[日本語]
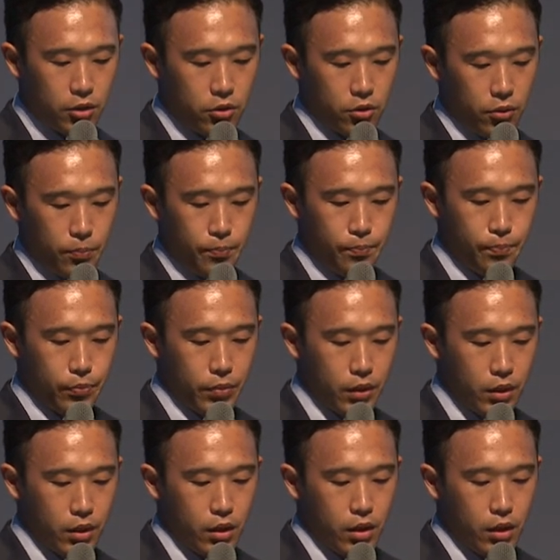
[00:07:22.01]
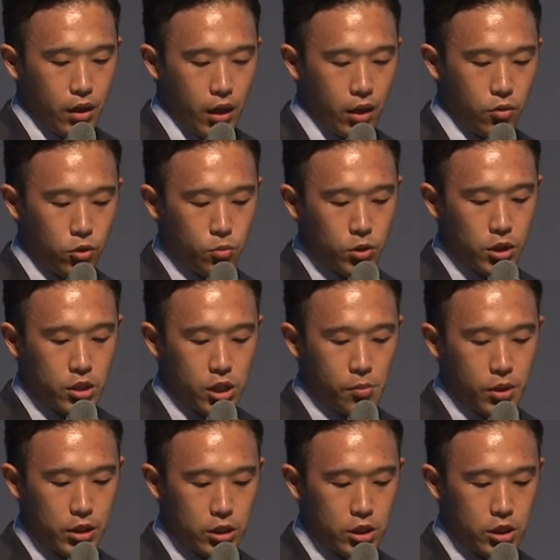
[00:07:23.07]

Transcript: と、え子どもたちはまた